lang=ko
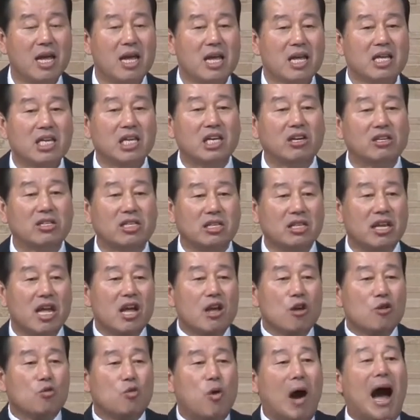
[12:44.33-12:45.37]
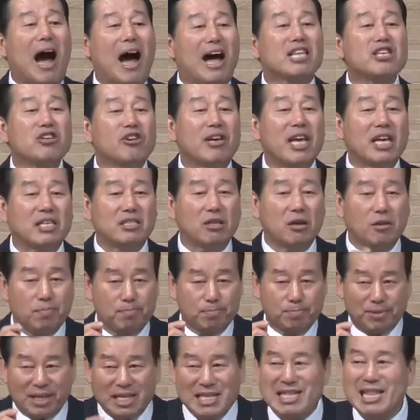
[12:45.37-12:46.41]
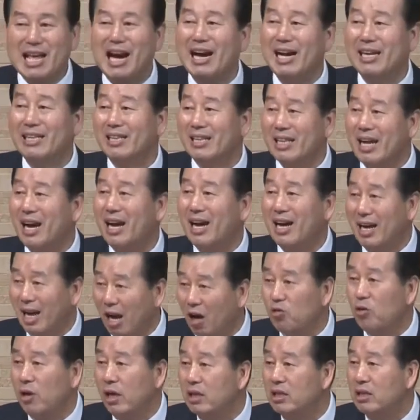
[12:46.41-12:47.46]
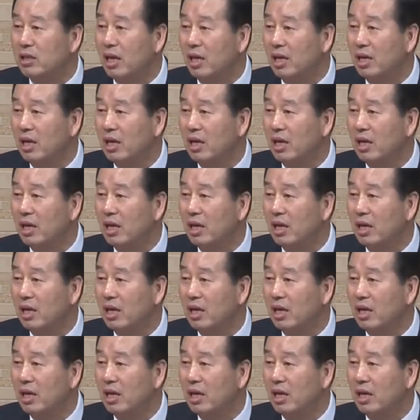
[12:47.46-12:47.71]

이것은 관역에서 빗나갔다라고 하는 얘기.